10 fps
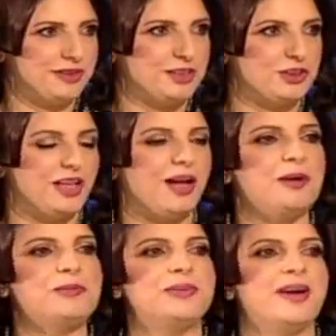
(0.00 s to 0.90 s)
بتاتش
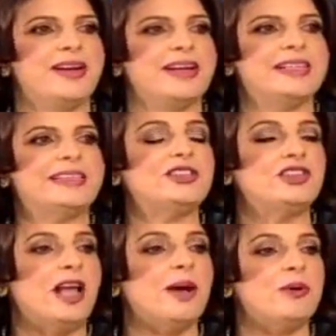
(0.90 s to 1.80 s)
لاب
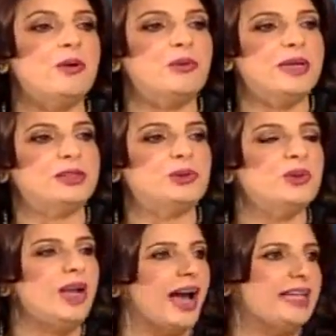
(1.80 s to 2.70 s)
تاتش لاب هو
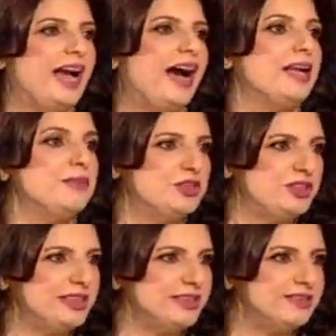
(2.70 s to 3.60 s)
صوره عن العالم
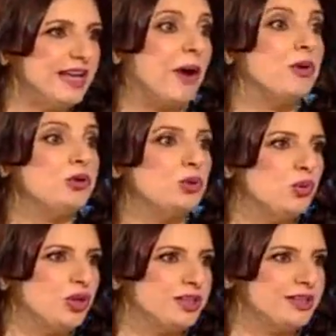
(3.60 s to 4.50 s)
الجديد او النيو
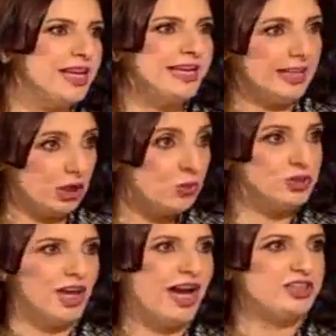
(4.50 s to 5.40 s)
وورد يلي هو
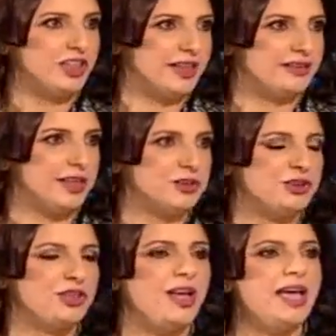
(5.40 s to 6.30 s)
شعار شركه
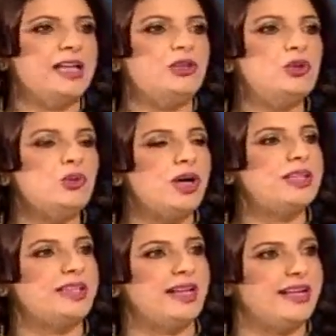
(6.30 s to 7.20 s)
تاتش نيو
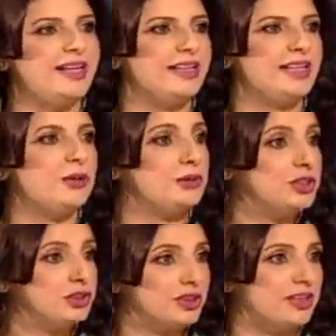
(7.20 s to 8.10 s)
وورد يلي كله
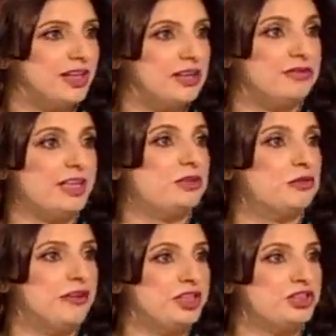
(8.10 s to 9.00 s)
ديجيتال في
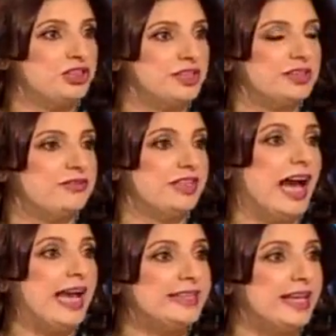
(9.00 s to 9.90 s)
انوفيشن في
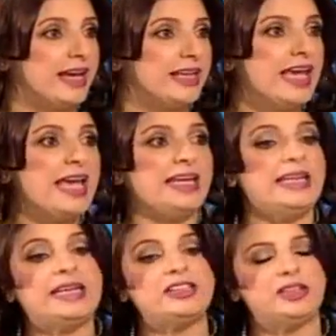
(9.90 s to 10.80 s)
هاي تك
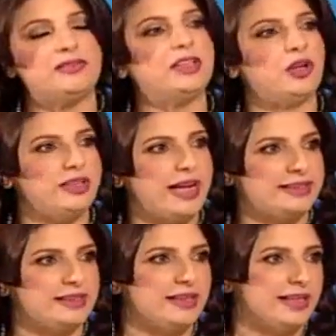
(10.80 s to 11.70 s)
يلي كل شيء فيه
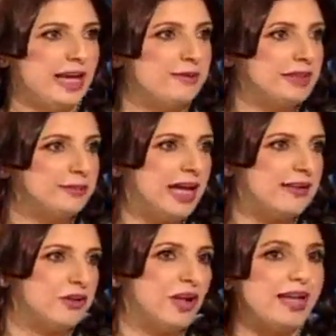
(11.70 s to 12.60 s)
كونكتد يعني عم انت
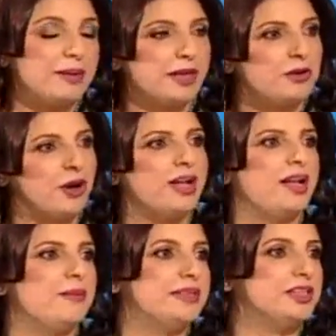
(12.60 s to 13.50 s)
بتعرف انه العالم كله
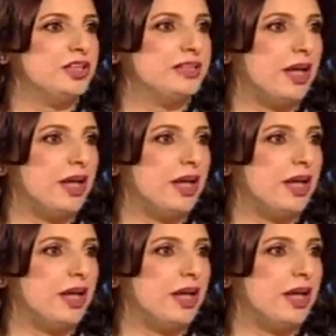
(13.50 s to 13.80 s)
هلا متجه